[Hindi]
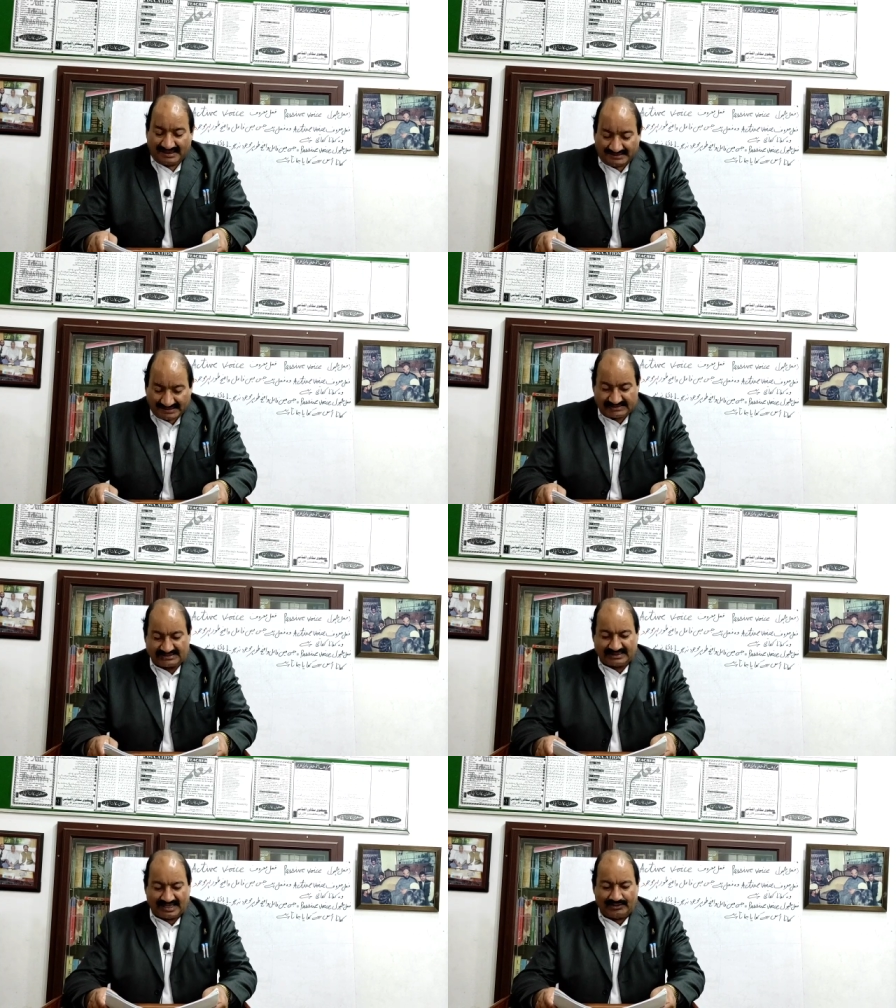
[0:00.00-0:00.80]
कि
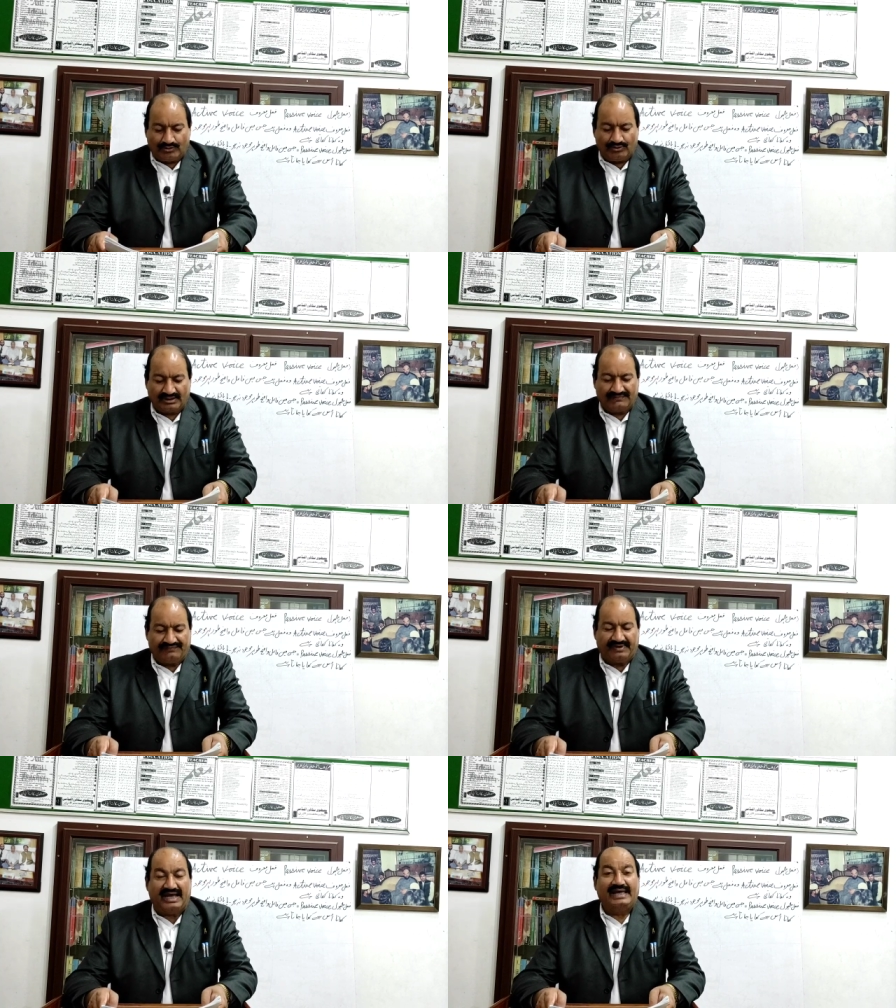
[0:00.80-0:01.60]
जिससे ज़ाहिर हो कि
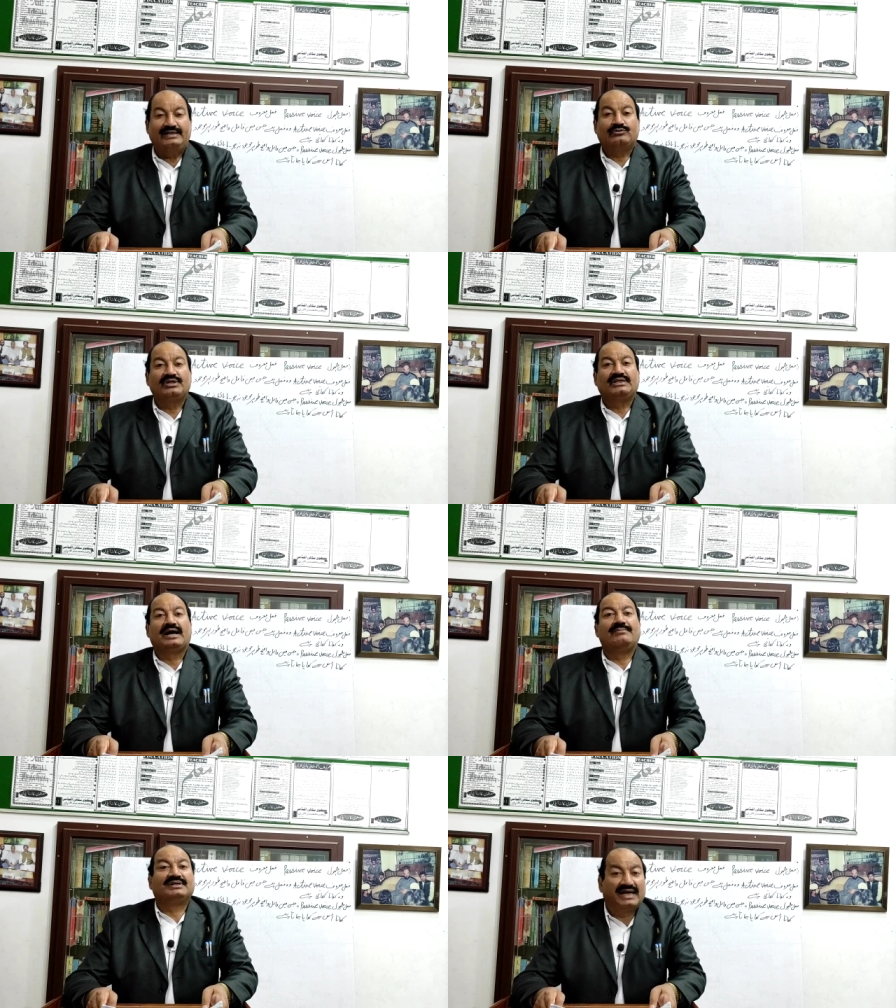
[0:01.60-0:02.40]
फ़ाइल कोई
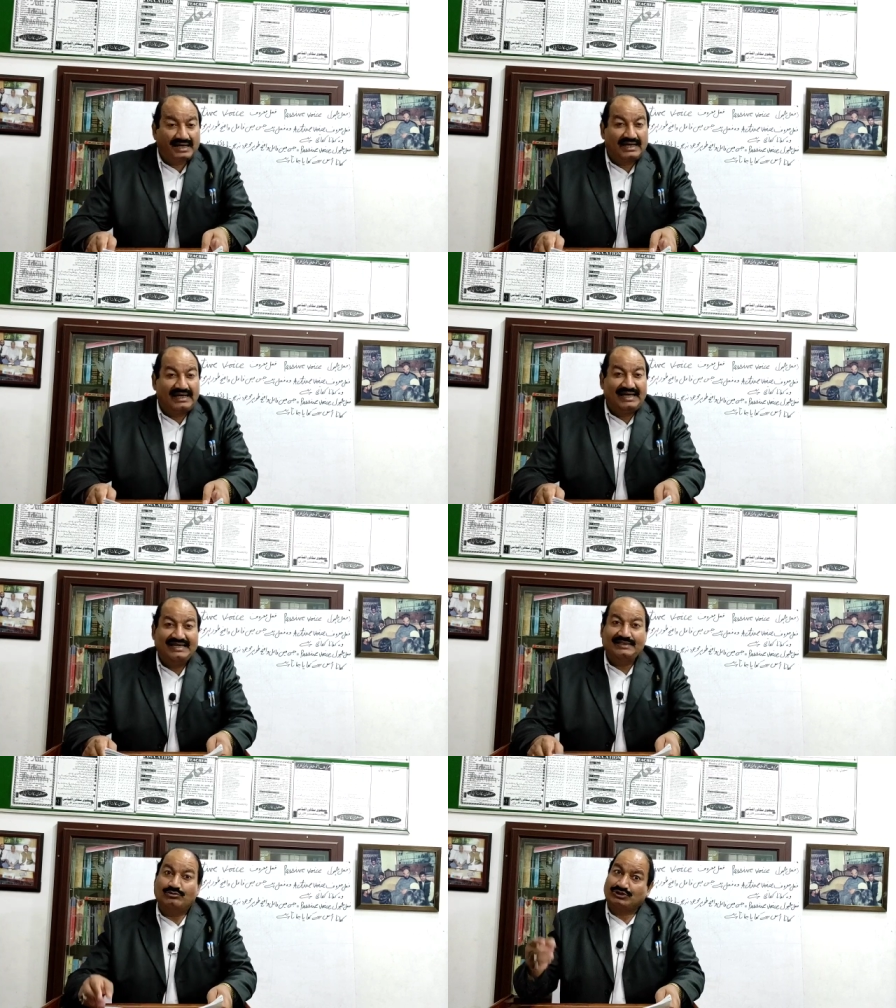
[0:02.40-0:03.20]
काम कर रहा
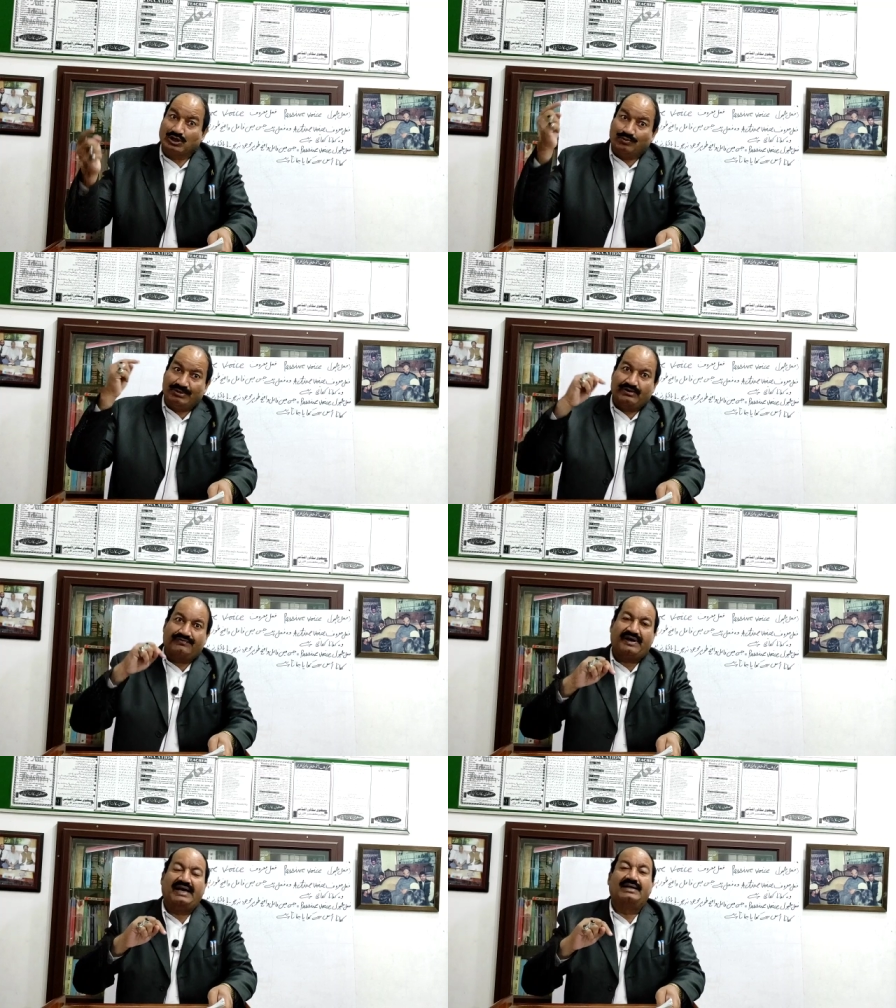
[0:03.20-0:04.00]
है या उसके ऊपर को